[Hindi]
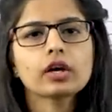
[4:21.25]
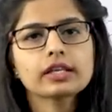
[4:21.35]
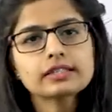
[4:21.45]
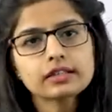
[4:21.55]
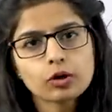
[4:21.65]

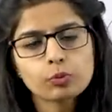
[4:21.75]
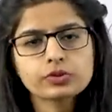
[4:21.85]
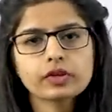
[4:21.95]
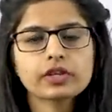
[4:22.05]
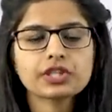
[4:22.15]
किस तरह
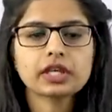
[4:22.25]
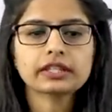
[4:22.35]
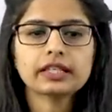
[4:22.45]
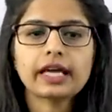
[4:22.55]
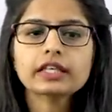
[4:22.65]
ऑब्जर्व किए जाते
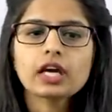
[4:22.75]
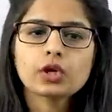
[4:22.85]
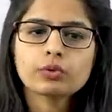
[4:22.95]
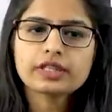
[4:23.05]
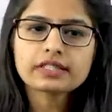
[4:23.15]
हैं लाइक
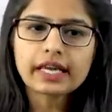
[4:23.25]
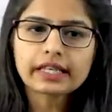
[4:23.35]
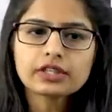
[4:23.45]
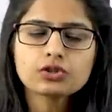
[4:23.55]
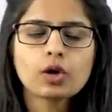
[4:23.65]
ट्वेंटी
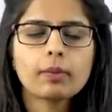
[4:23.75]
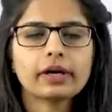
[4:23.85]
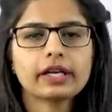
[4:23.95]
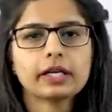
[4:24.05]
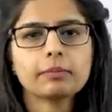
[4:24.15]
सेकेंड जो
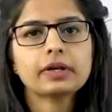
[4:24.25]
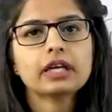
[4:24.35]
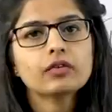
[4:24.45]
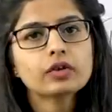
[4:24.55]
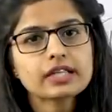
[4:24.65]
हमारा अप्रैल
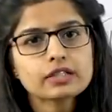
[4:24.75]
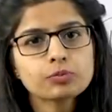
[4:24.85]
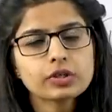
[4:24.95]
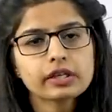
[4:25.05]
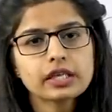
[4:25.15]
है वो कैसे
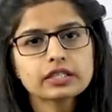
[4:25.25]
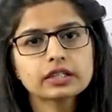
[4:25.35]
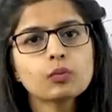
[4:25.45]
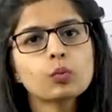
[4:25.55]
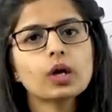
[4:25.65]
ऑब्जर्व किया
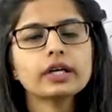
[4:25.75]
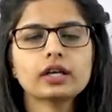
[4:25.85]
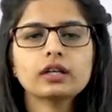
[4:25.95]
जाता है वर्ल्ड